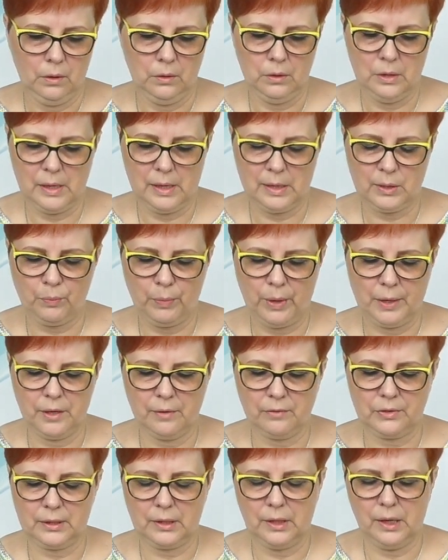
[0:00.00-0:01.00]
Nieraz
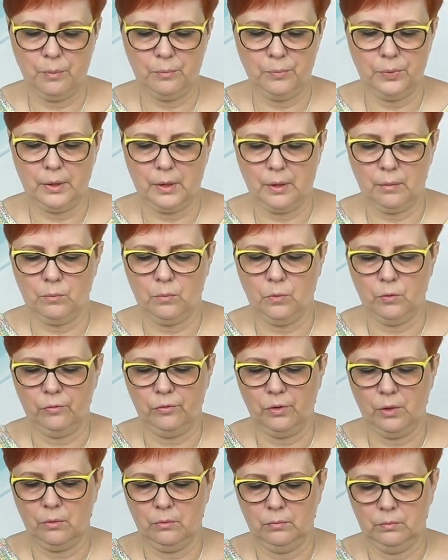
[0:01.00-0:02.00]
panie w sklepie
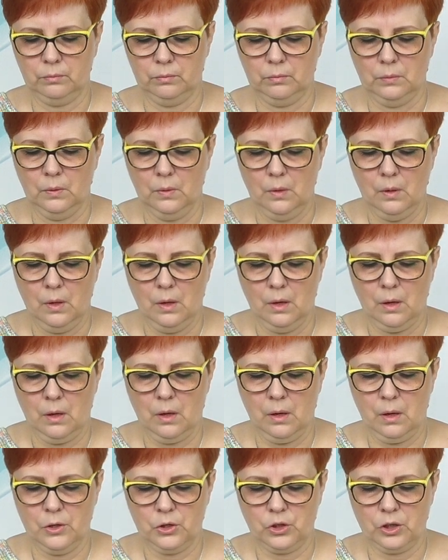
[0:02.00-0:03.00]
mówią,
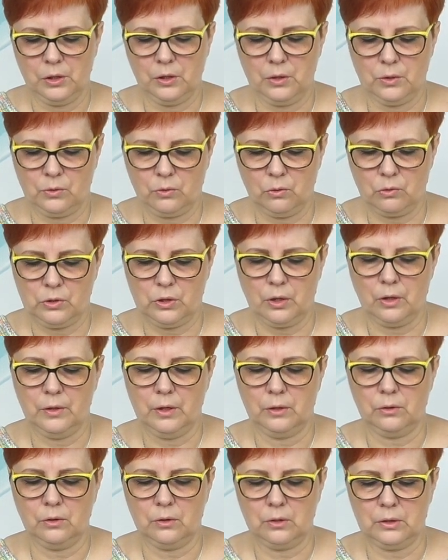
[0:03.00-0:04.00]
oj, rzędy
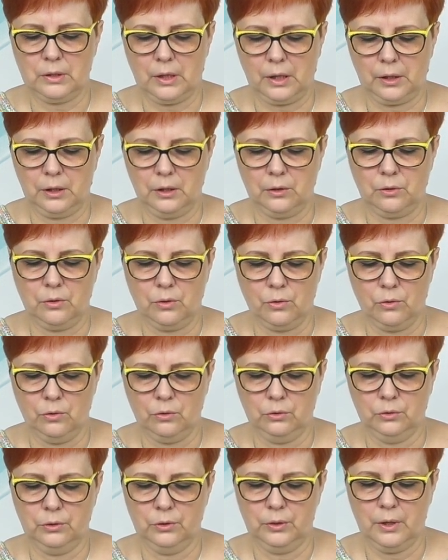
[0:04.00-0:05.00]
skrócone to jest takie
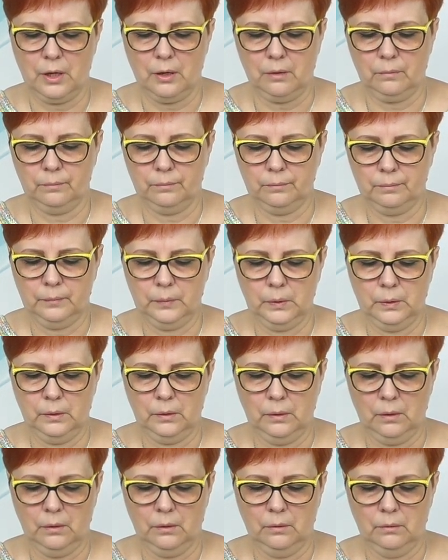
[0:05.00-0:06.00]
trudne,
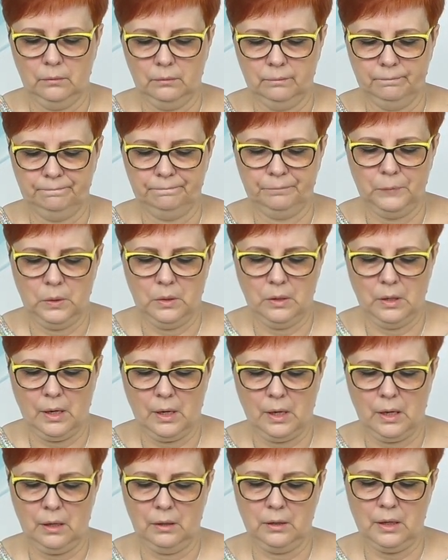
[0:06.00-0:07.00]

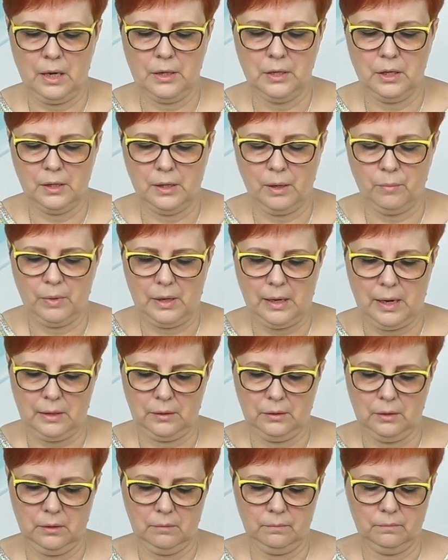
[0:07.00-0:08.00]
ja, ja nie dam
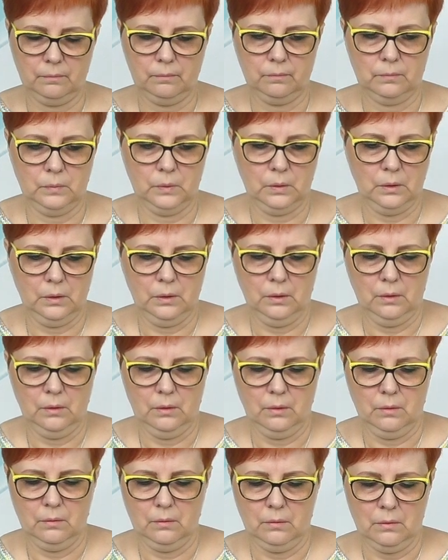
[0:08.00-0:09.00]
rady.
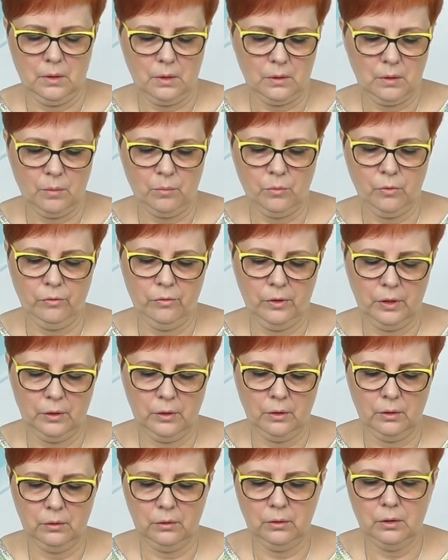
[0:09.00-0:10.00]
No to mówię,
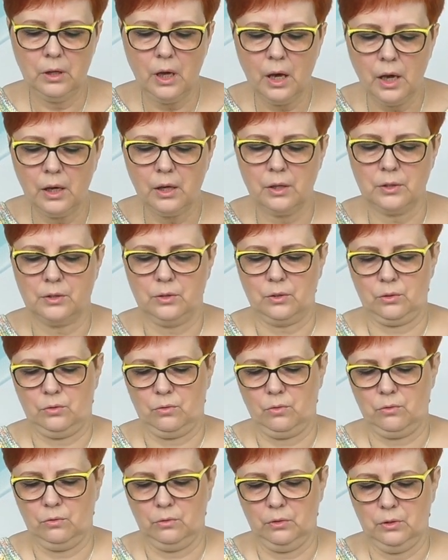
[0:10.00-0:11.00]
no nie jest to
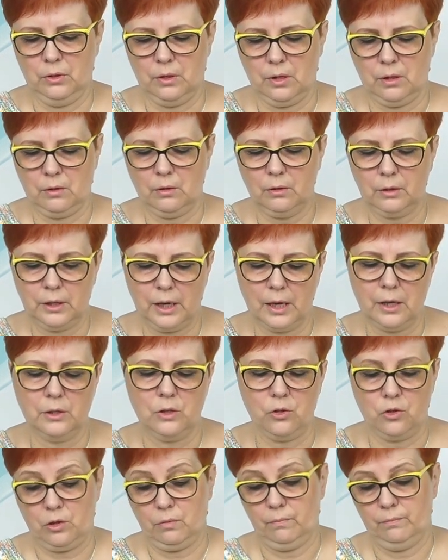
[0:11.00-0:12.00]
trudne. No
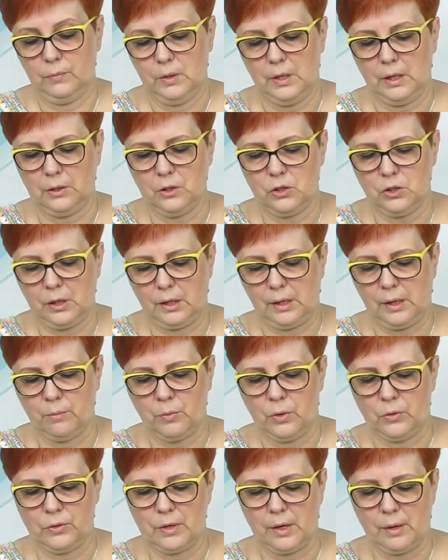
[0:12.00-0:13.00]
kiedyś, ja też taka
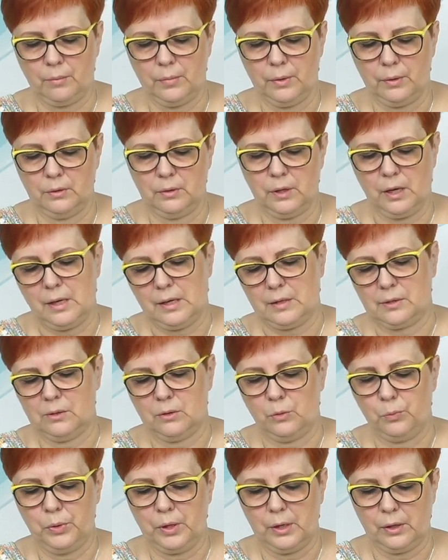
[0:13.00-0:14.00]
mądra by, teraz
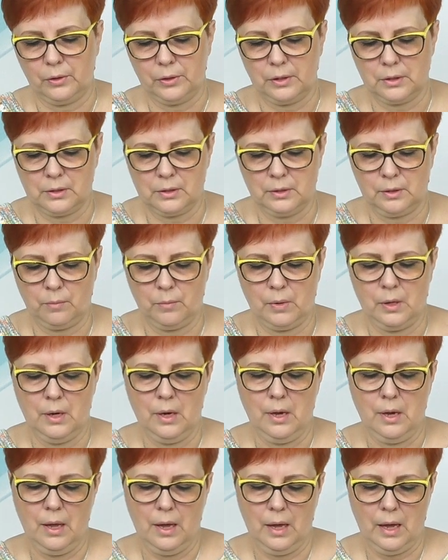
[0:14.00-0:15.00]
dopiero jestem.
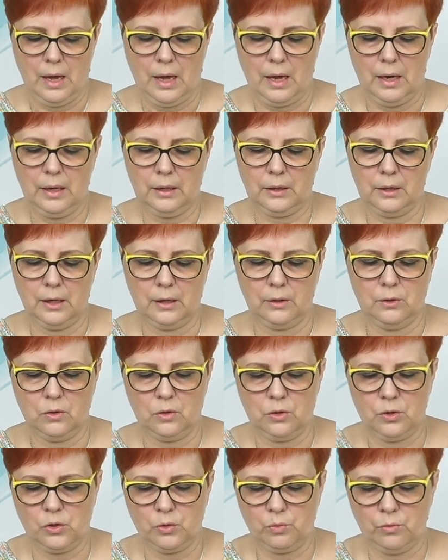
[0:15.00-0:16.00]
Ale
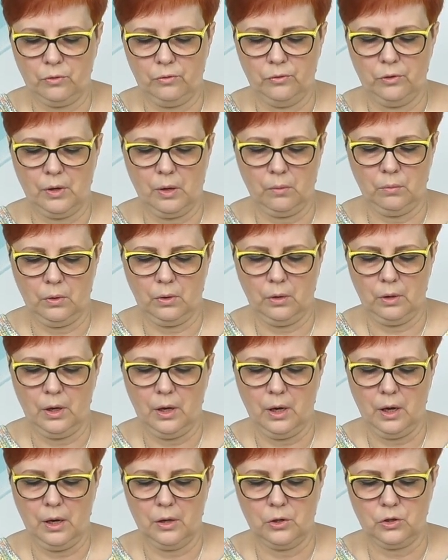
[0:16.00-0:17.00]
kiedyś też mówiłam,
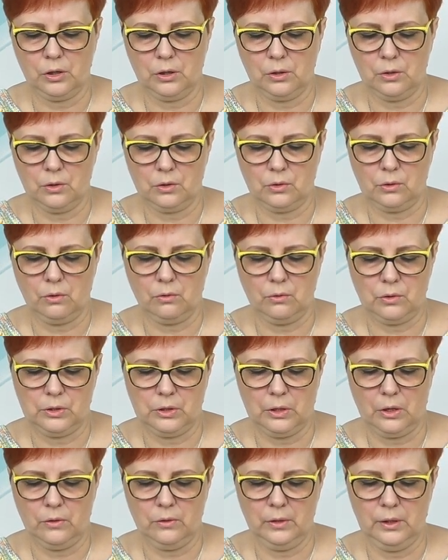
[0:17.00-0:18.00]
ojej, rzędy
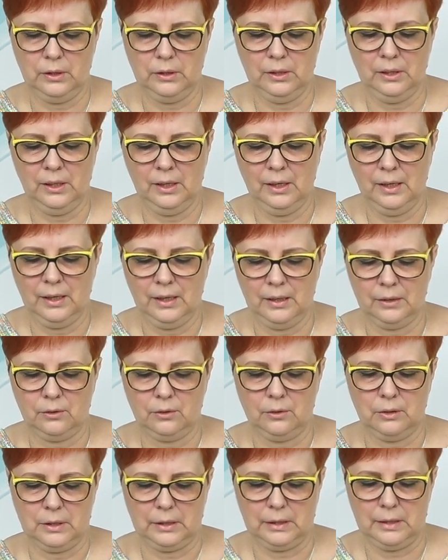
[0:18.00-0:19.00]
skrócone, nie,
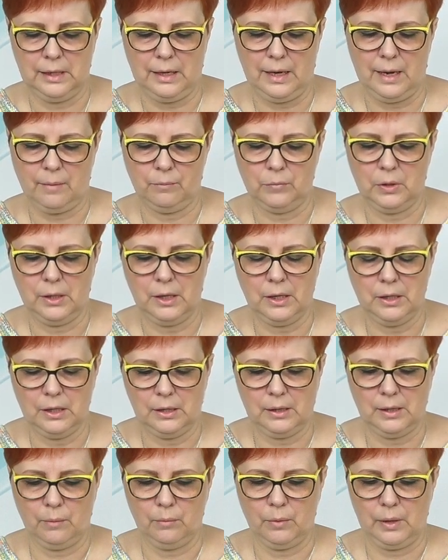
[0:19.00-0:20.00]
to nie dla mnie, ja
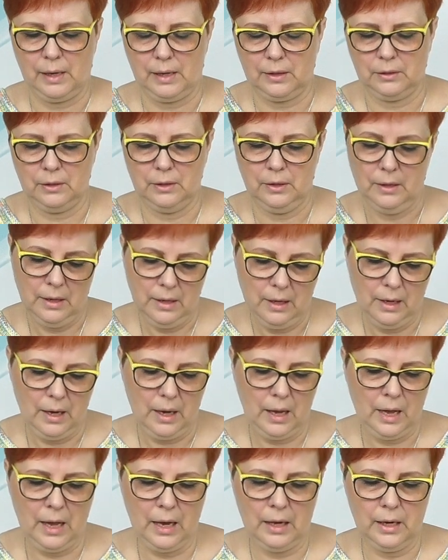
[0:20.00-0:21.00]
nie dam rady.
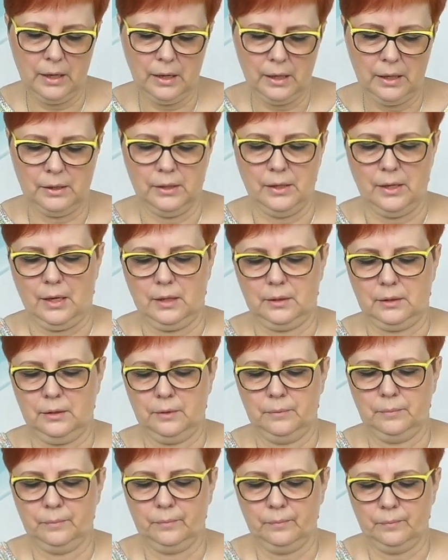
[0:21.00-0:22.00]
Ale jednak.